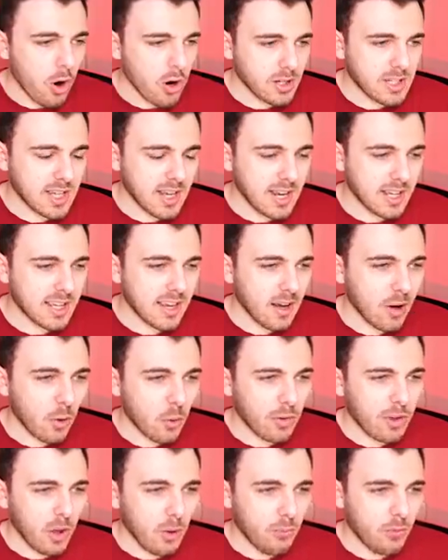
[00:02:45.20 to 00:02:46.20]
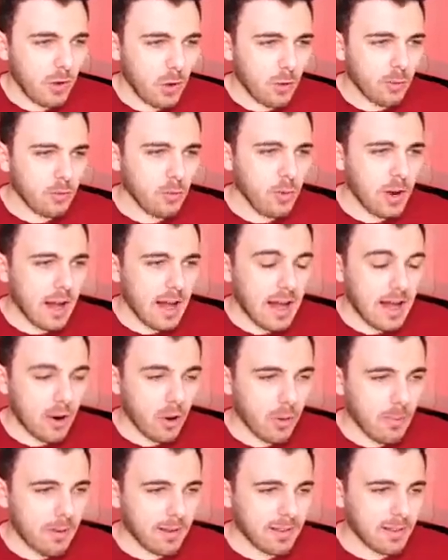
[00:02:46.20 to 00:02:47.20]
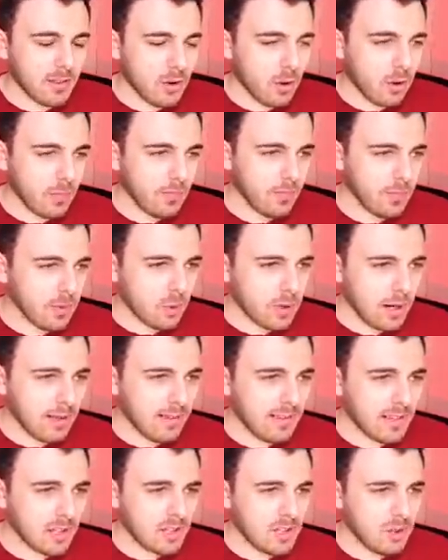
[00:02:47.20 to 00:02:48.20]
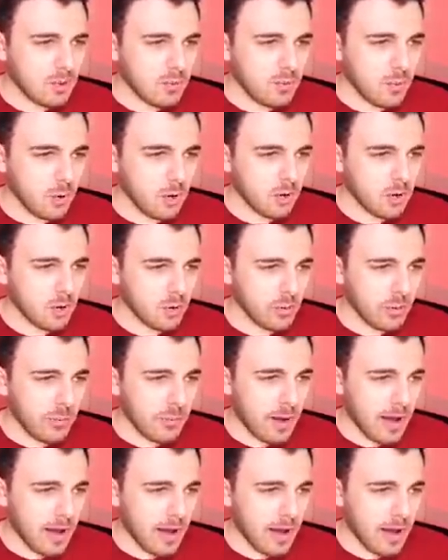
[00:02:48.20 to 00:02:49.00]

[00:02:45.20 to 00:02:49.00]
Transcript: Ok les gars, on est enfin revenu là. Alors maintenant, donc là il s'agit du volcan de